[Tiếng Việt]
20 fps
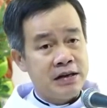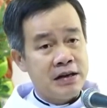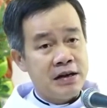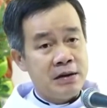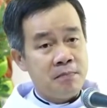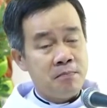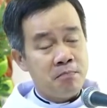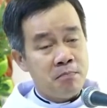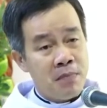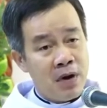
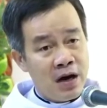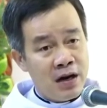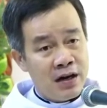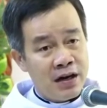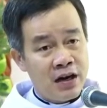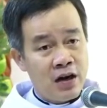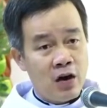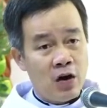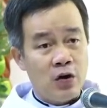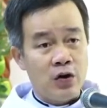mời
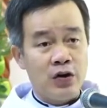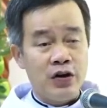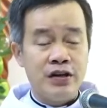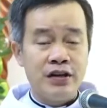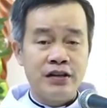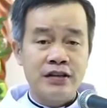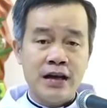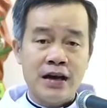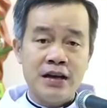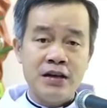
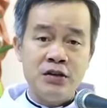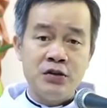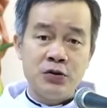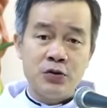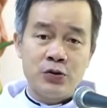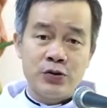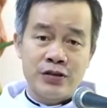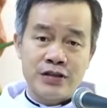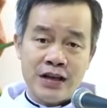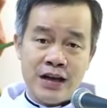gọi Thánh
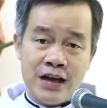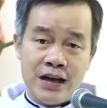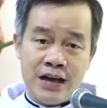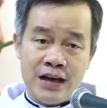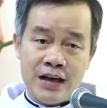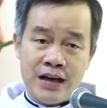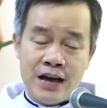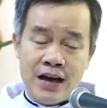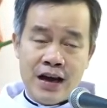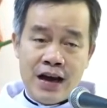Du
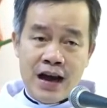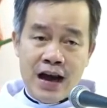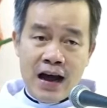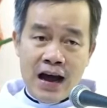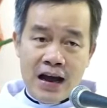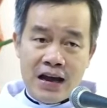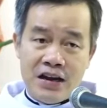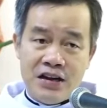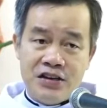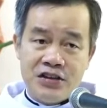Xe
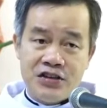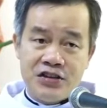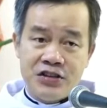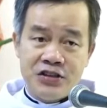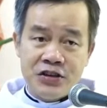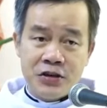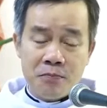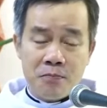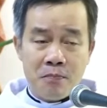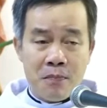hãy
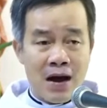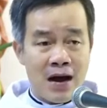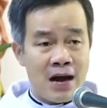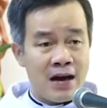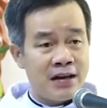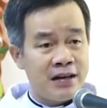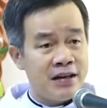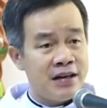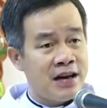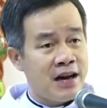rước
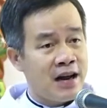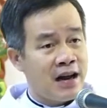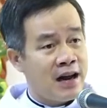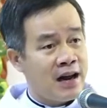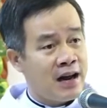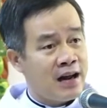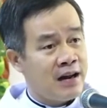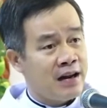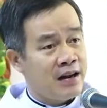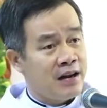
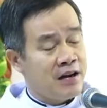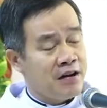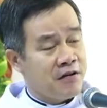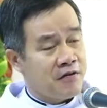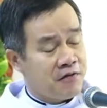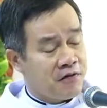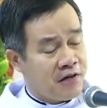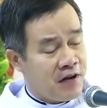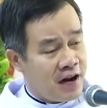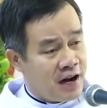Maria
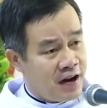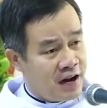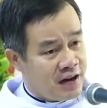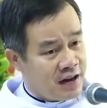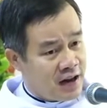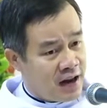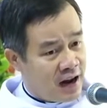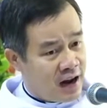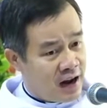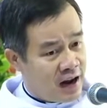về
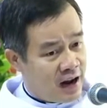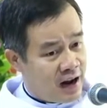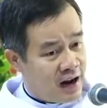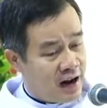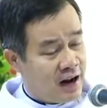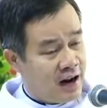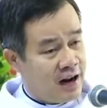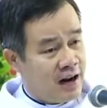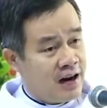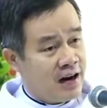nhà
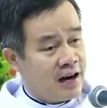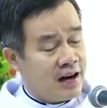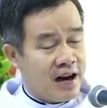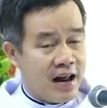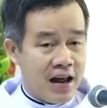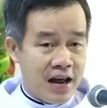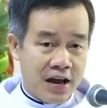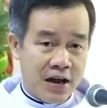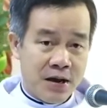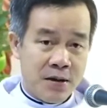
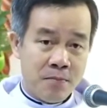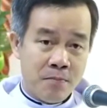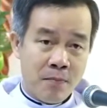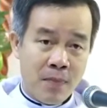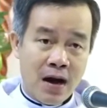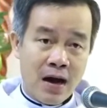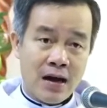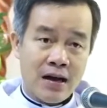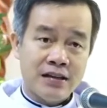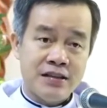để
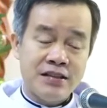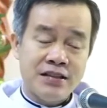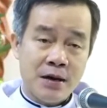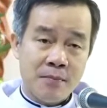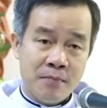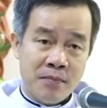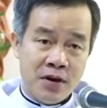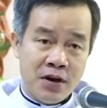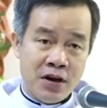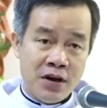mà
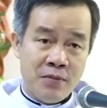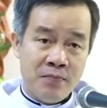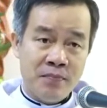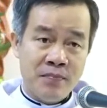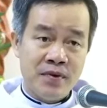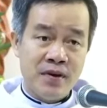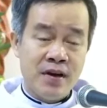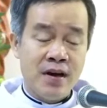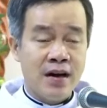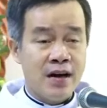chăm
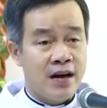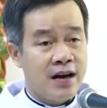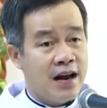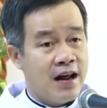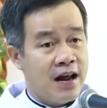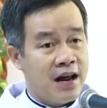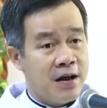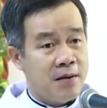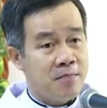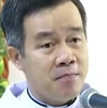nom
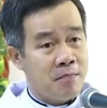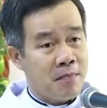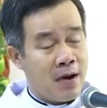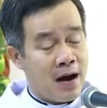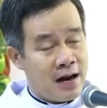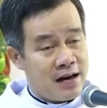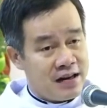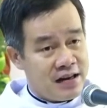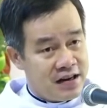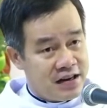để
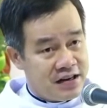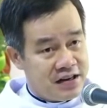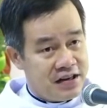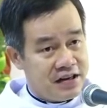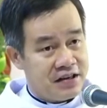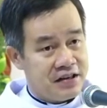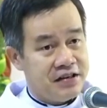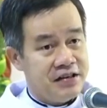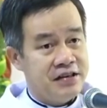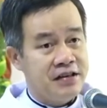mà gìn
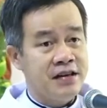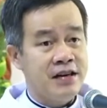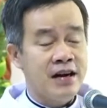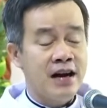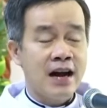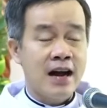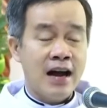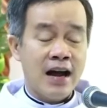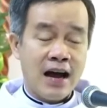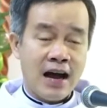giữ
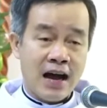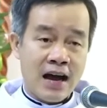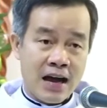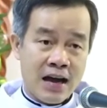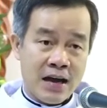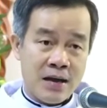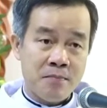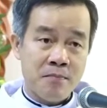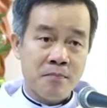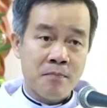
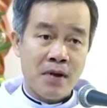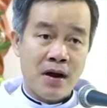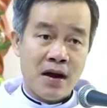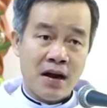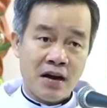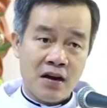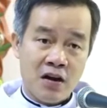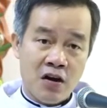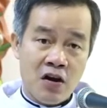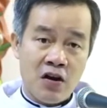hai mẹ
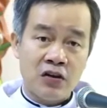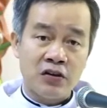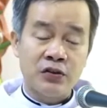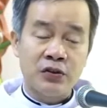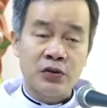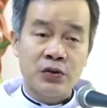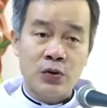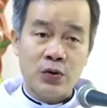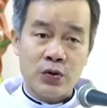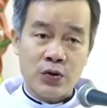
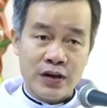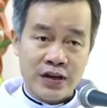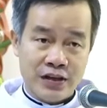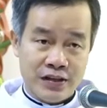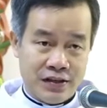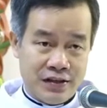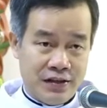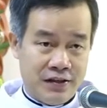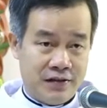con của người